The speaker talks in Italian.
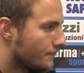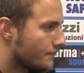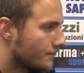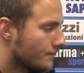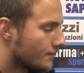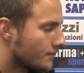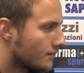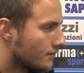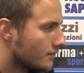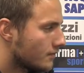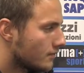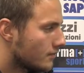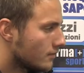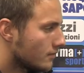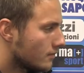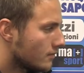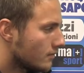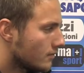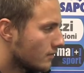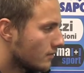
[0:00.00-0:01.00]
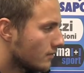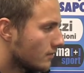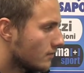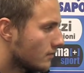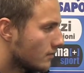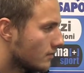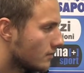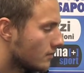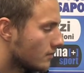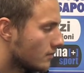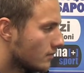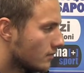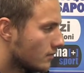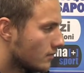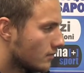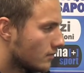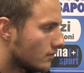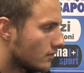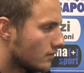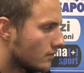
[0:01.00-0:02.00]
Tanto tu eh, sei arrivato in
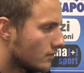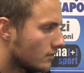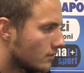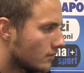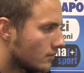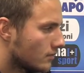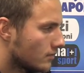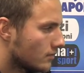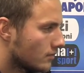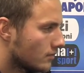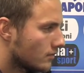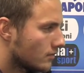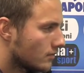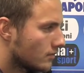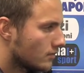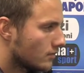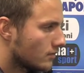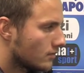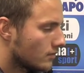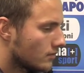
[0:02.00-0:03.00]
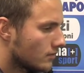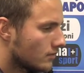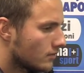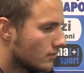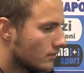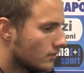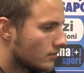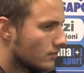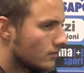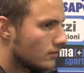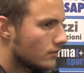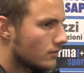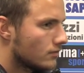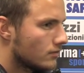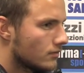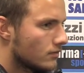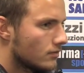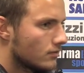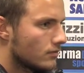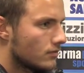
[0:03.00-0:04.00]
Italia passando prima per la
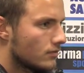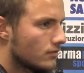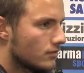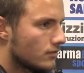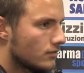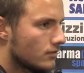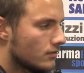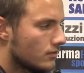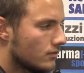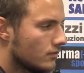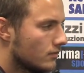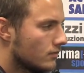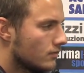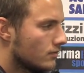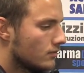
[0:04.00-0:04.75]
Fiorentina però, no?